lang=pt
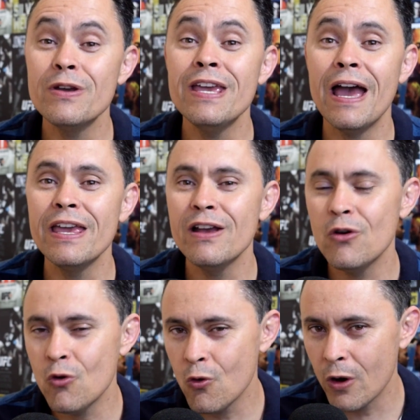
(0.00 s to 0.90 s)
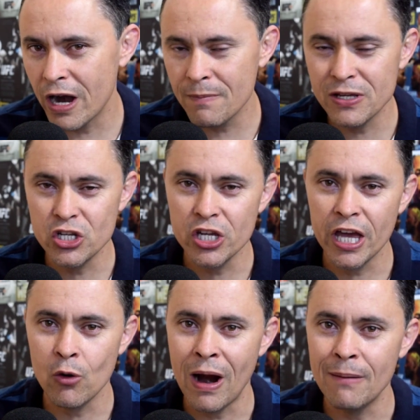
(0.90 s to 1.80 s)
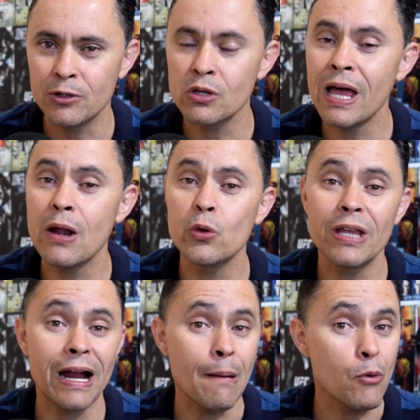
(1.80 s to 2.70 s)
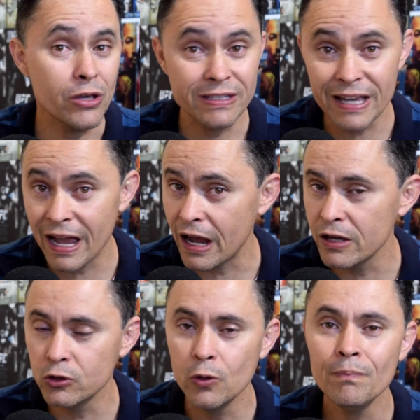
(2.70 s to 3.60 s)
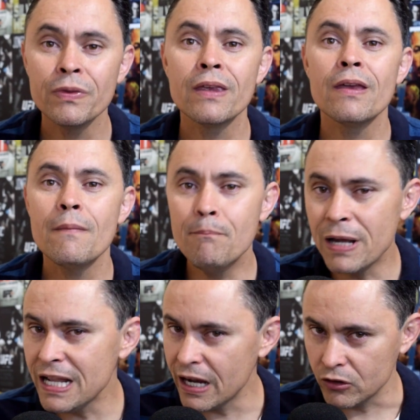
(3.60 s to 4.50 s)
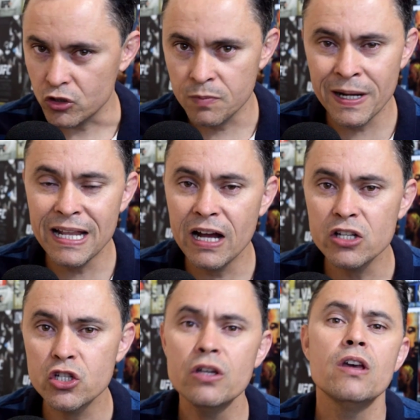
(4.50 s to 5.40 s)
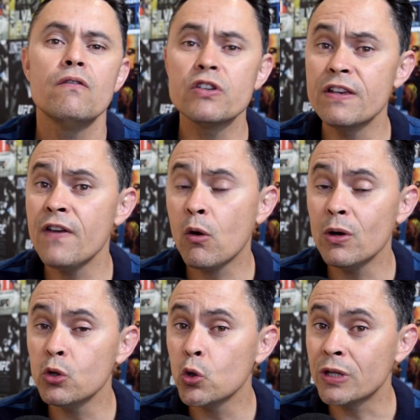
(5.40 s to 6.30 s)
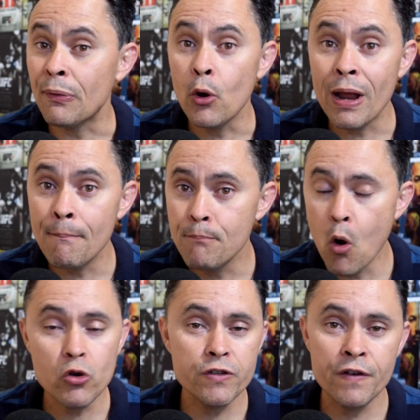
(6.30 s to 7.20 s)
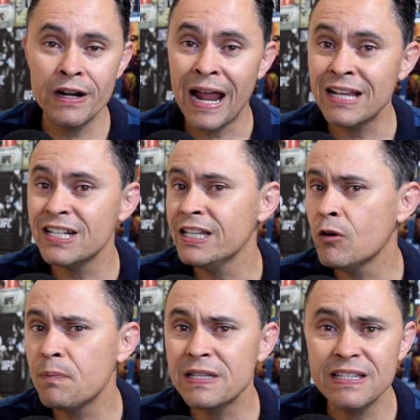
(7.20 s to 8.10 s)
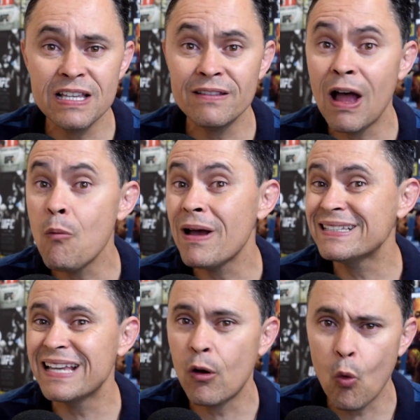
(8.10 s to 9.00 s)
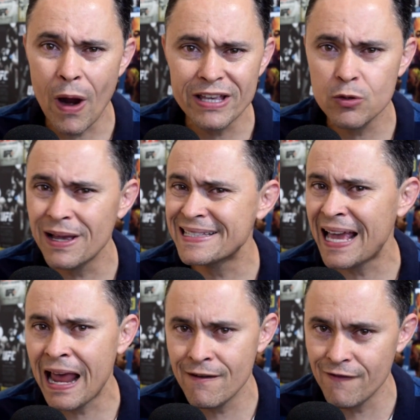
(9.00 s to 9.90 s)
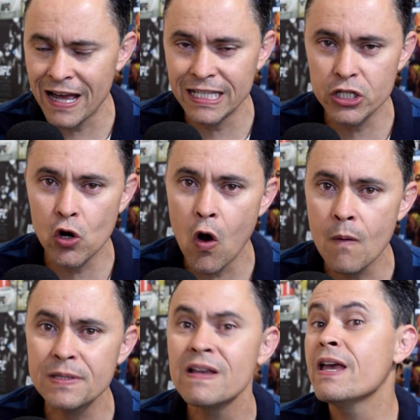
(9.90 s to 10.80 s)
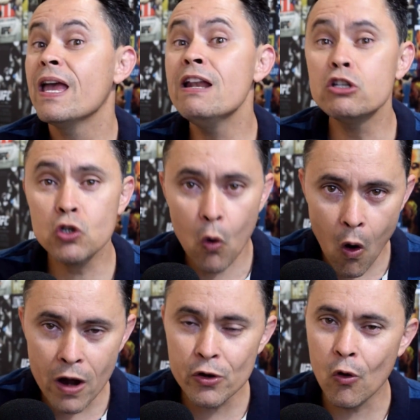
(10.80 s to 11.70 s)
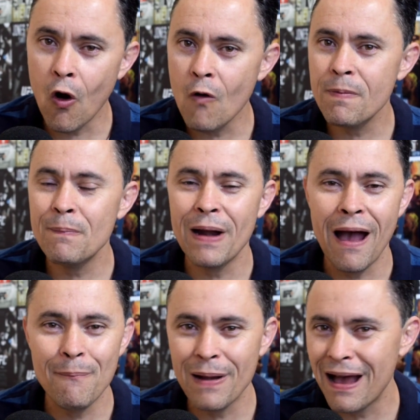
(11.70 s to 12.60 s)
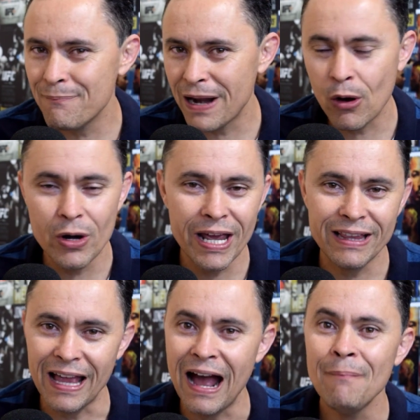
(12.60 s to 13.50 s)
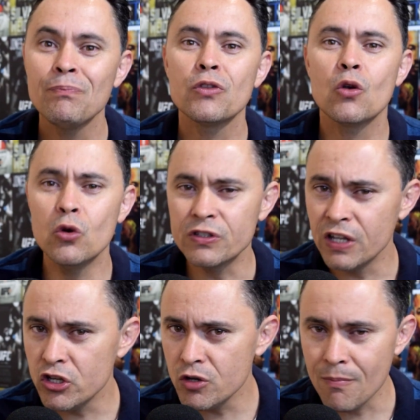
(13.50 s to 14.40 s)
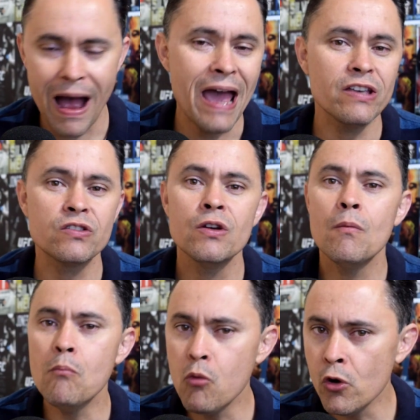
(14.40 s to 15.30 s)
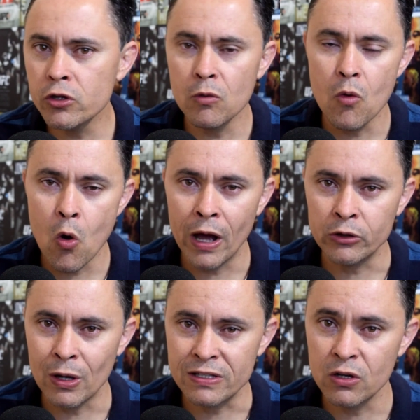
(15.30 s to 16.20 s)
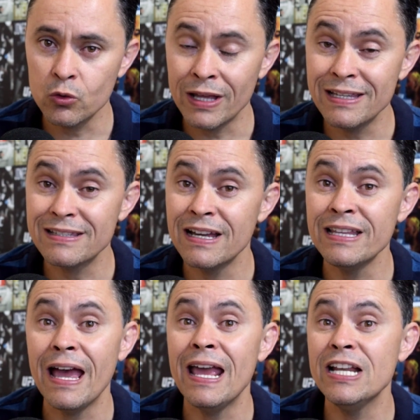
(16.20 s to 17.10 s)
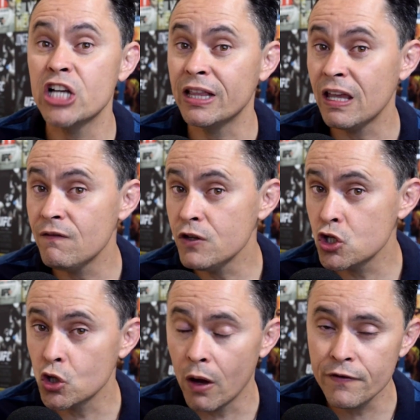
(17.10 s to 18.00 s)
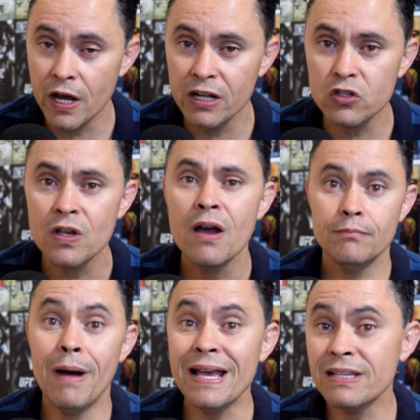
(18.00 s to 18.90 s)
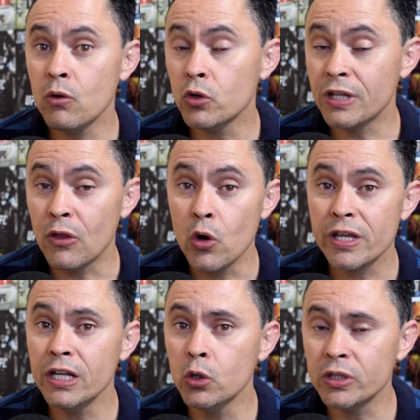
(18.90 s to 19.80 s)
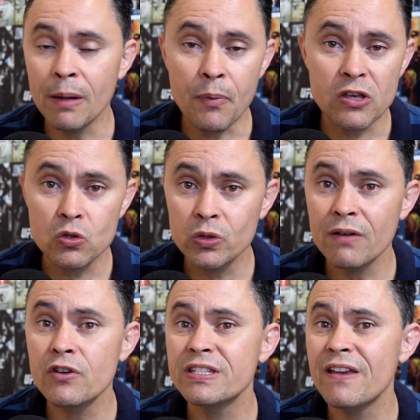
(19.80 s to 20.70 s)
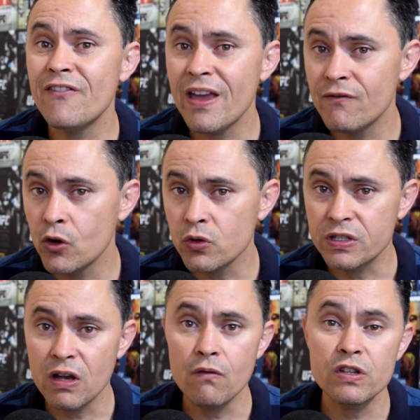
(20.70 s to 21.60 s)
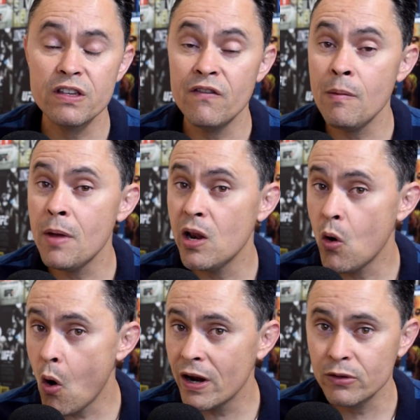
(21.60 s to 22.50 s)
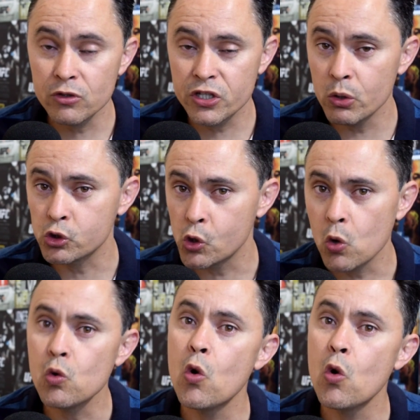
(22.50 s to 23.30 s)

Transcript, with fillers: E aí o Herbie Dean, que era o árbitro da luta, acabou encerrando brilhante, brilhante. Você vê quando o lutador é bom de verdade, ele não precisa dar uma sequência, uma saraivada de golpes. Ele escolhe o golpe para conectar Gostei demais, muito boa a atuação do Adesanya, ele já tem 29 anos, mas é um lutador que luta após luta você vê evolução, você vê melhora no seu jogo.